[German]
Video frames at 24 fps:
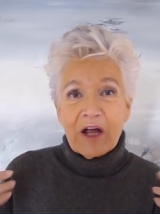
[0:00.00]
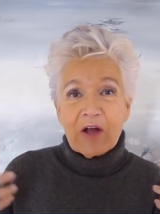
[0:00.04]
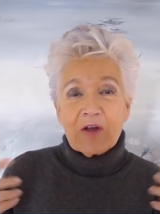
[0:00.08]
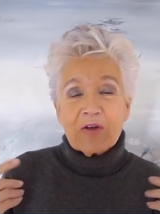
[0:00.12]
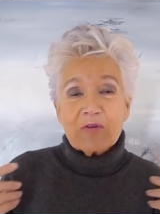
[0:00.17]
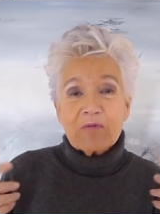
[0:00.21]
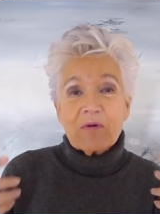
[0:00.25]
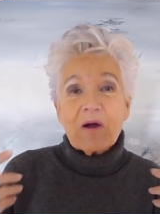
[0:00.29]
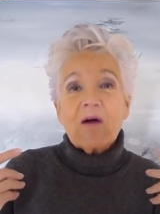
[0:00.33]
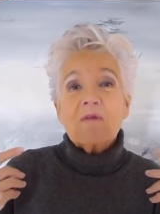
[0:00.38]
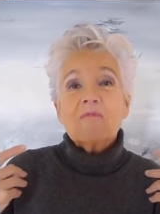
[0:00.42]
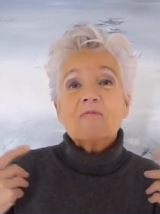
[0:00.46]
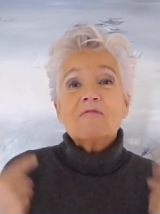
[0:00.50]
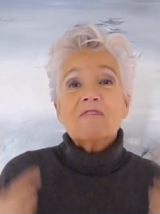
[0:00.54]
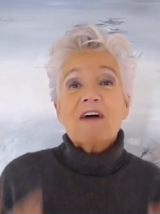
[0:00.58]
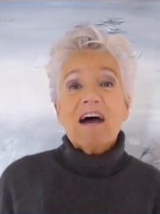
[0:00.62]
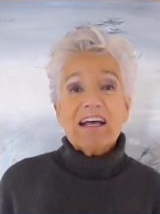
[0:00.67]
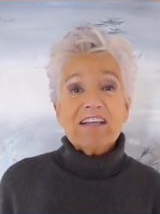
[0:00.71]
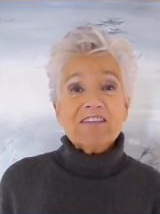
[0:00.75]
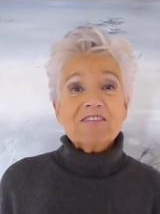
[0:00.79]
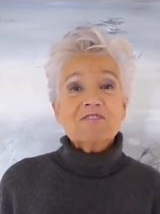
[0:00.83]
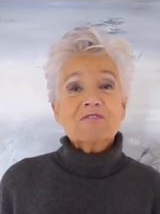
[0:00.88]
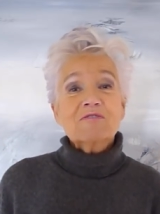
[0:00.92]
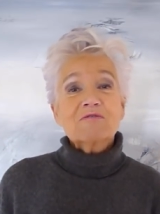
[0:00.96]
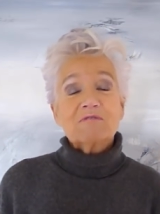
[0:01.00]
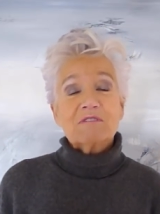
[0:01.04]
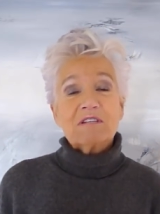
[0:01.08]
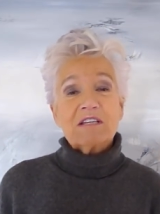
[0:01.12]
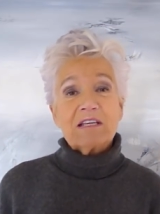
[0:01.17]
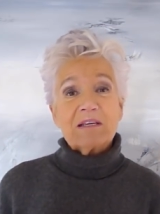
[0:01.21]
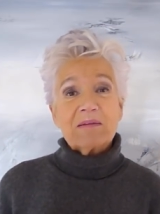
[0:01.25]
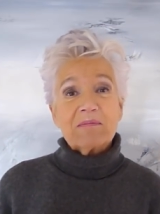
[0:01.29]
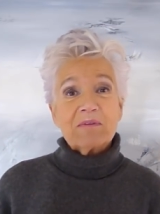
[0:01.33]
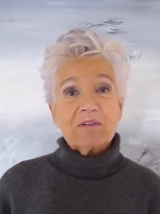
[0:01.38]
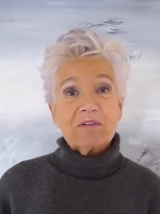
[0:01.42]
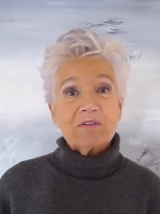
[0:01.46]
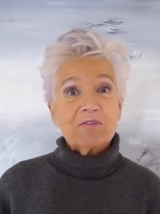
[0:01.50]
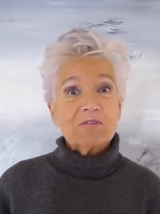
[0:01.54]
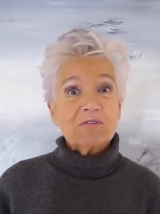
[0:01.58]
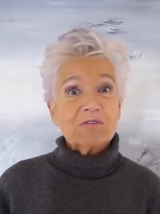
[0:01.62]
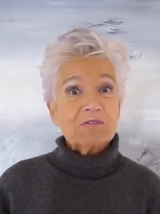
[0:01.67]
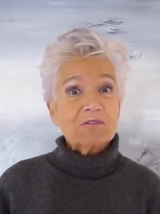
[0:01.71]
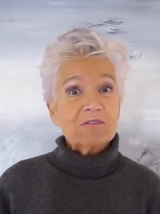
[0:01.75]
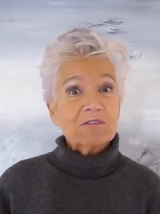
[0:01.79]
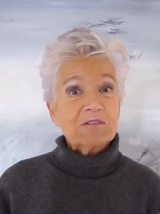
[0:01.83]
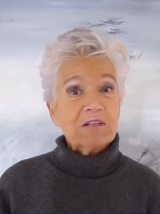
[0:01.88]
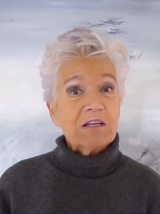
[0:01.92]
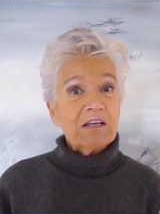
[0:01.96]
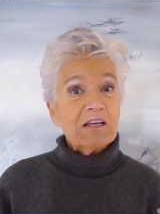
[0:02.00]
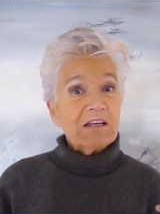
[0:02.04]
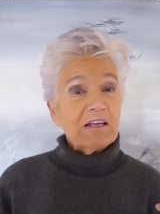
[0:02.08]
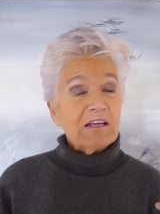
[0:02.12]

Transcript: überhaupt wahrzunehmen. Und